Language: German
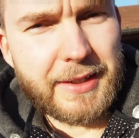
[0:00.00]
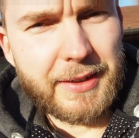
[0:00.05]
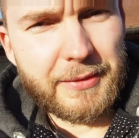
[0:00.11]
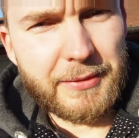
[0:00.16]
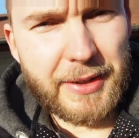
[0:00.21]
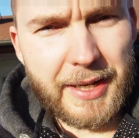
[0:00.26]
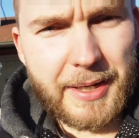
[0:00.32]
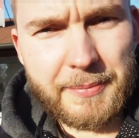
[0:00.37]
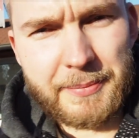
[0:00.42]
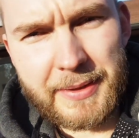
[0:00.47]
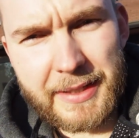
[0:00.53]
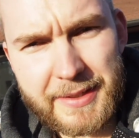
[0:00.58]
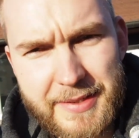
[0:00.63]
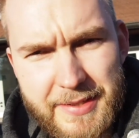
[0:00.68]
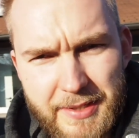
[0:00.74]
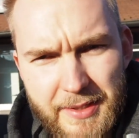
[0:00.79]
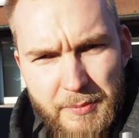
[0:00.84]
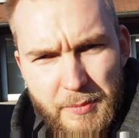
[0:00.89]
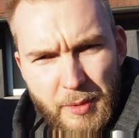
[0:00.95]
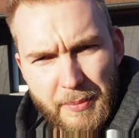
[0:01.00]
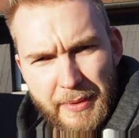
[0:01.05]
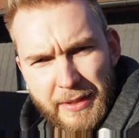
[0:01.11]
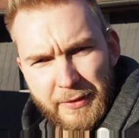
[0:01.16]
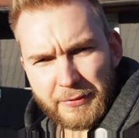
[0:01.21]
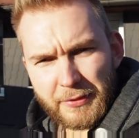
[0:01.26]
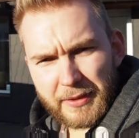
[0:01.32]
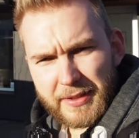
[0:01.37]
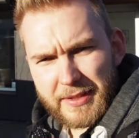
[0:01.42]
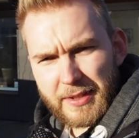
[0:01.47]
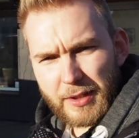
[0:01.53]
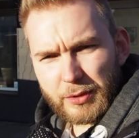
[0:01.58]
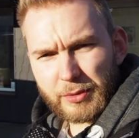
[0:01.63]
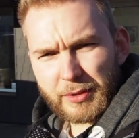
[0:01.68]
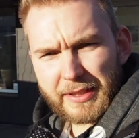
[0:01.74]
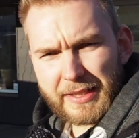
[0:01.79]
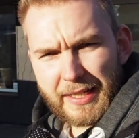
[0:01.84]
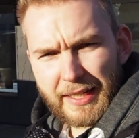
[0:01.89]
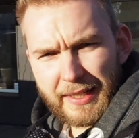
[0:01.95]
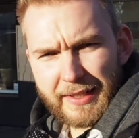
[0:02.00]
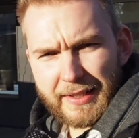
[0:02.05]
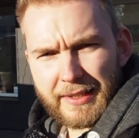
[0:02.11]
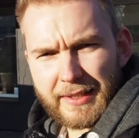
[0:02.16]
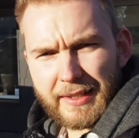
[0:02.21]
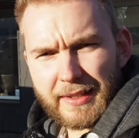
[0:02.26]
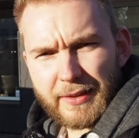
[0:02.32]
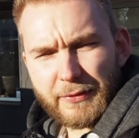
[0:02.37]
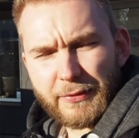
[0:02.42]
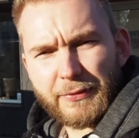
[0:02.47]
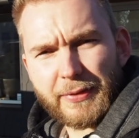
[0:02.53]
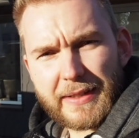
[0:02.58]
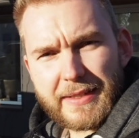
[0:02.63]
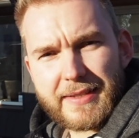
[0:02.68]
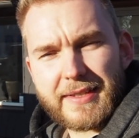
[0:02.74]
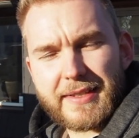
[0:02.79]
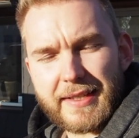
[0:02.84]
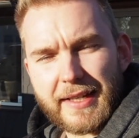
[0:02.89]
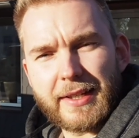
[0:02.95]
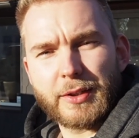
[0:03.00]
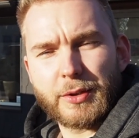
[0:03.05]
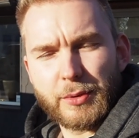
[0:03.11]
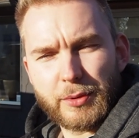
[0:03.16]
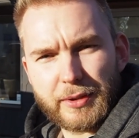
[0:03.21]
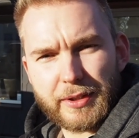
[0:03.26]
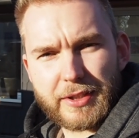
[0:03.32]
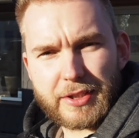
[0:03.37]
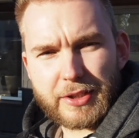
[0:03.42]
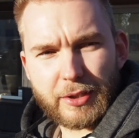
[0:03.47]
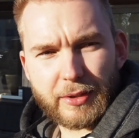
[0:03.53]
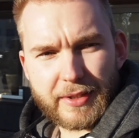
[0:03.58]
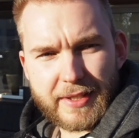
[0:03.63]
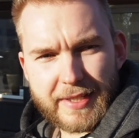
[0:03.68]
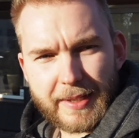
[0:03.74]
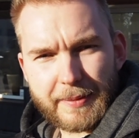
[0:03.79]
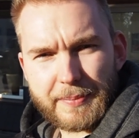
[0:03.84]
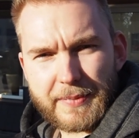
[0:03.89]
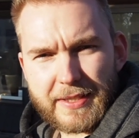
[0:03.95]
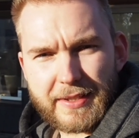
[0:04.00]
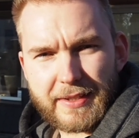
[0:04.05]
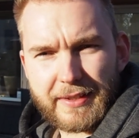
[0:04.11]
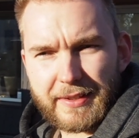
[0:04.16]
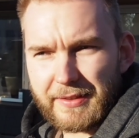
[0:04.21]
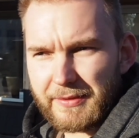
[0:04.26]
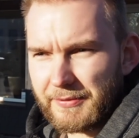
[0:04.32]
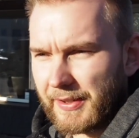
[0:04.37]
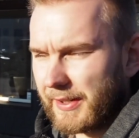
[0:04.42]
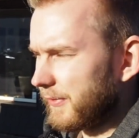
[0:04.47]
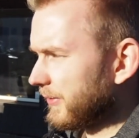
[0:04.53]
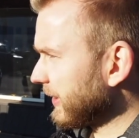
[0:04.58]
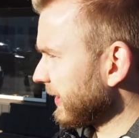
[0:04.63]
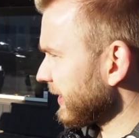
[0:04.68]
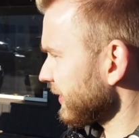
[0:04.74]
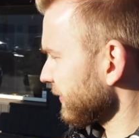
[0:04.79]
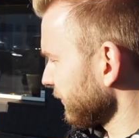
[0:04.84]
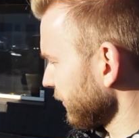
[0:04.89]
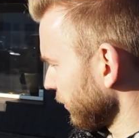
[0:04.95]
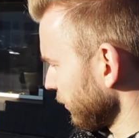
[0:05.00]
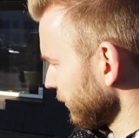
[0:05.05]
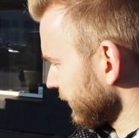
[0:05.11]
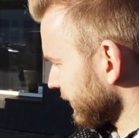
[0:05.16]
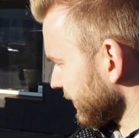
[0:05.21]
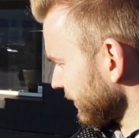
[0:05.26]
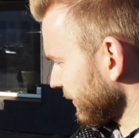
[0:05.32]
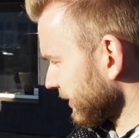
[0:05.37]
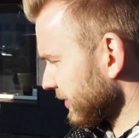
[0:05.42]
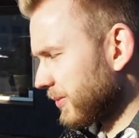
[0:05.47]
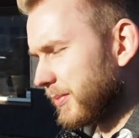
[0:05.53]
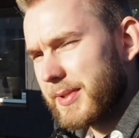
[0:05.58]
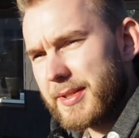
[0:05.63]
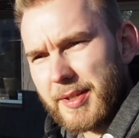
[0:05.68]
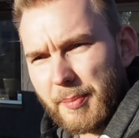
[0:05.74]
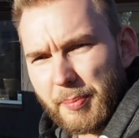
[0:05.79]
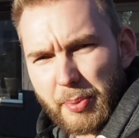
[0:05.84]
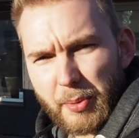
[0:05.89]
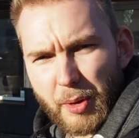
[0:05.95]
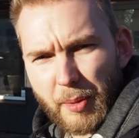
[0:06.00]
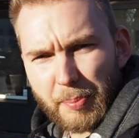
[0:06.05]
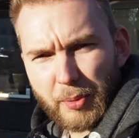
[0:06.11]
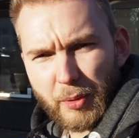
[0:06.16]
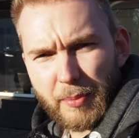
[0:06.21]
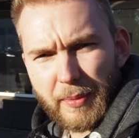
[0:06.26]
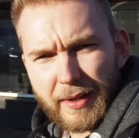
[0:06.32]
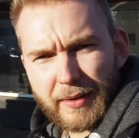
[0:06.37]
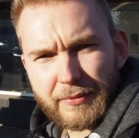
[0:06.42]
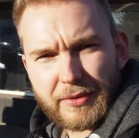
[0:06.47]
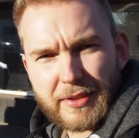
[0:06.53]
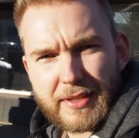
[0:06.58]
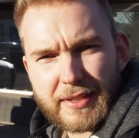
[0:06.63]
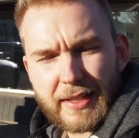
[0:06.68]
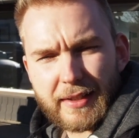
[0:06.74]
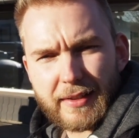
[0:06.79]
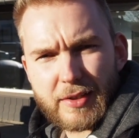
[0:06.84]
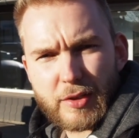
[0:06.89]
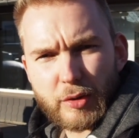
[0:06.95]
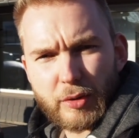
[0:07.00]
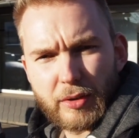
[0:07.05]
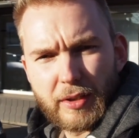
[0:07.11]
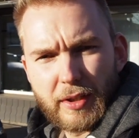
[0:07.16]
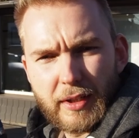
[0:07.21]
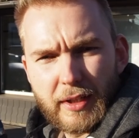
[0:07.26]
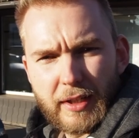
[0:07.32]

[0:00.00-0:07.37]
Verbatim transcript: Wir haben jetzt im Moment für dieses Auto kein festes, endgültiges Konzept, weil wir das für uns immer so ein bisschen peu à peu machen, wie es gerade so